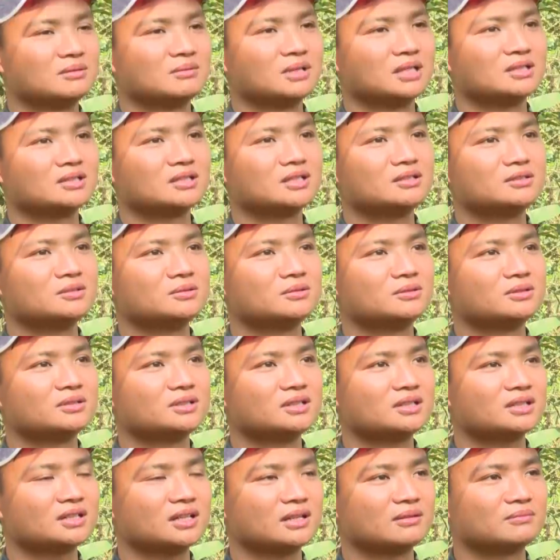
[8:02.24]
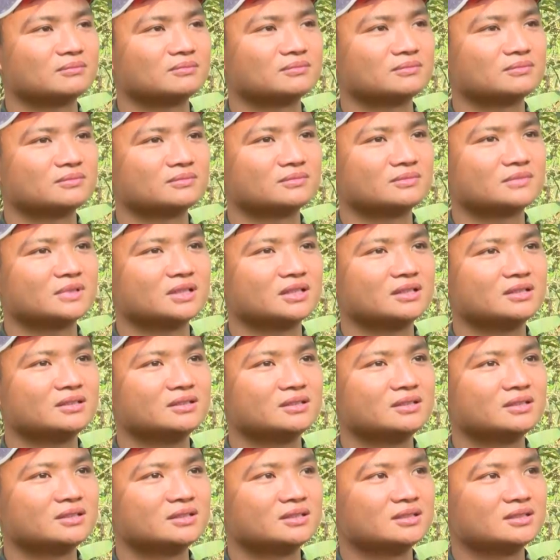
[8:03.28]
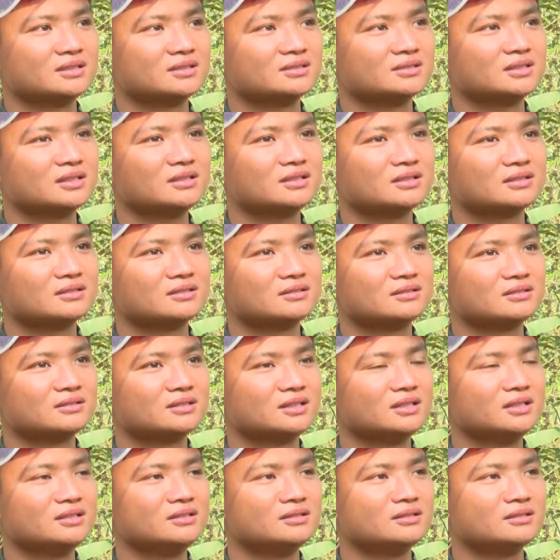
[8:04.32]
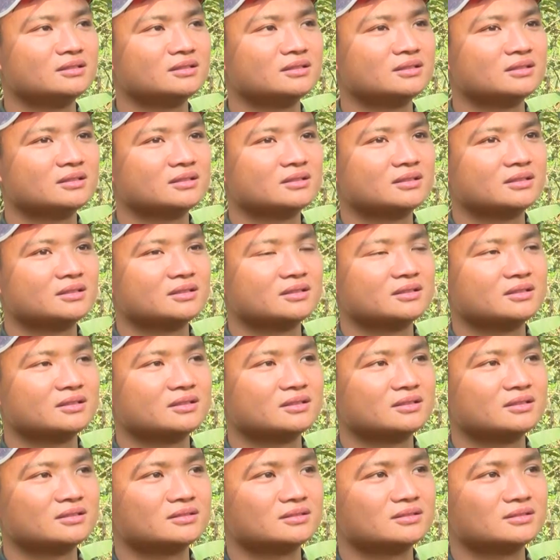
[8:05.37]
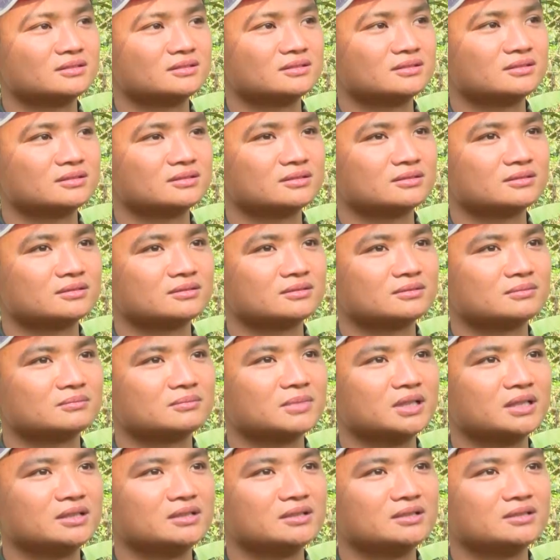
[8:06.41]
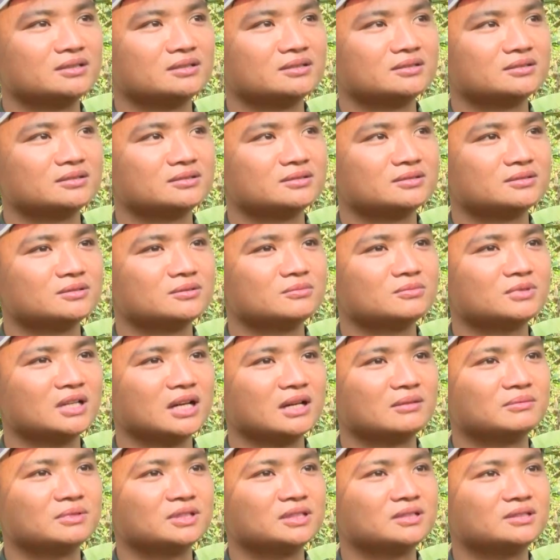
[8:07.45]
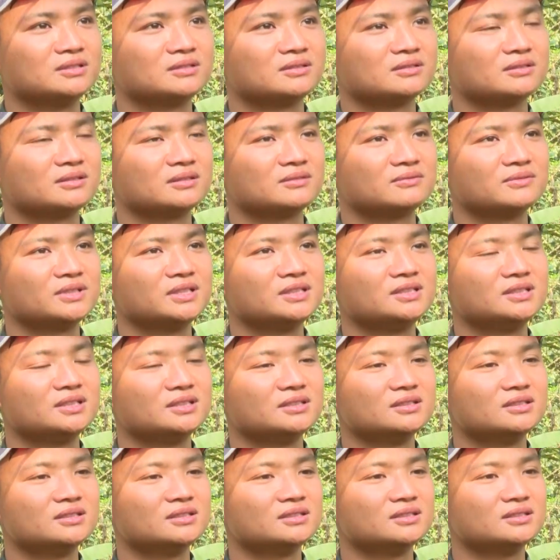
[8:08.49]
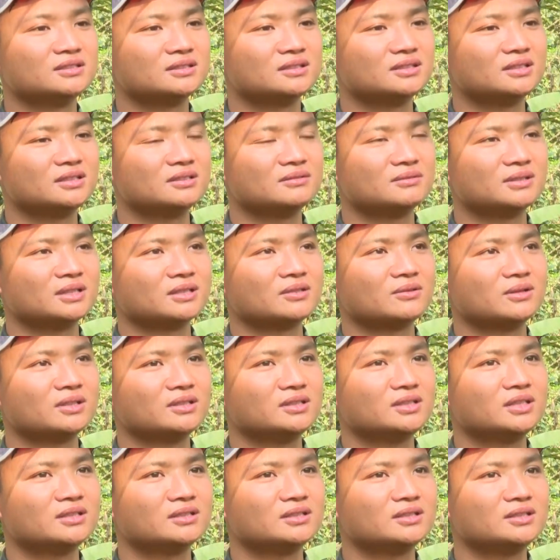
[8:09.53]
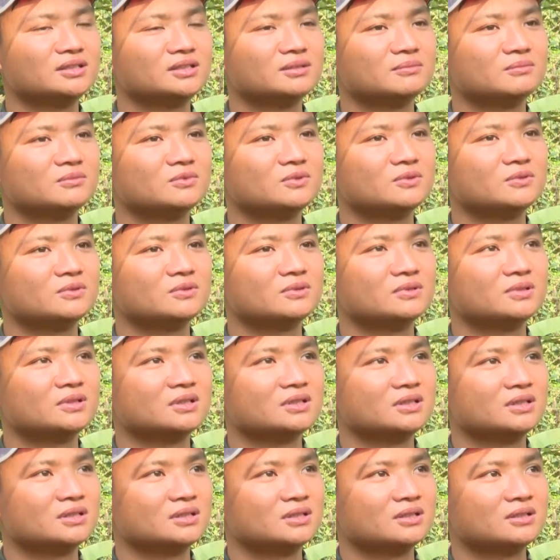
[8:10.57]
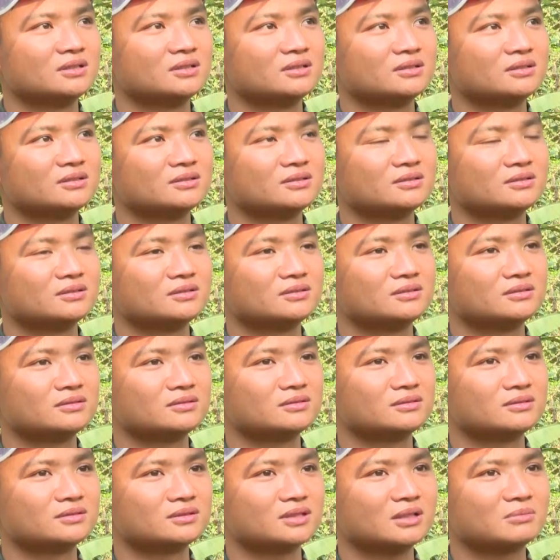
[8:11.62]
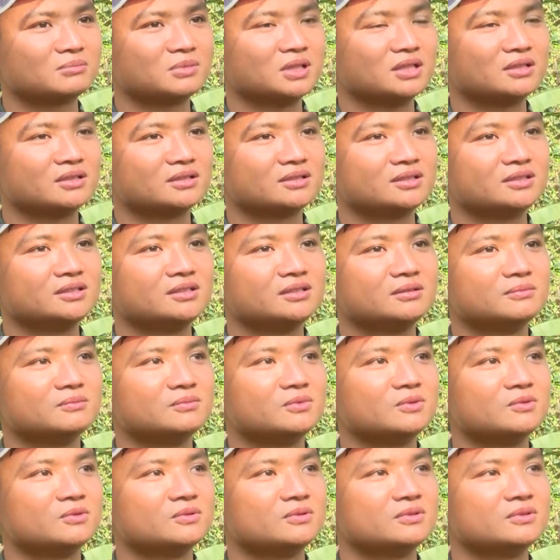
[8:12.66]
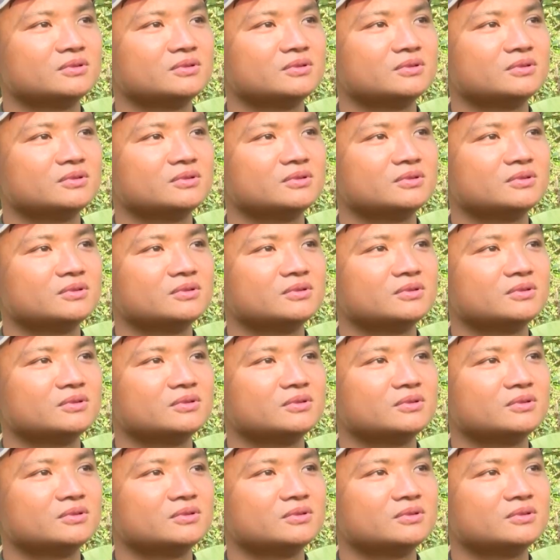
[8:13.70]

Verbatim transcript: Bản thân tôi đã cảm thấy rất là tự tin Ờ, mình dũng cảm hơn ờ, vinh dự hơn khi mà đón nhận cái nhiệm vụ ờ, đặc biệt là cái nhiệm vụ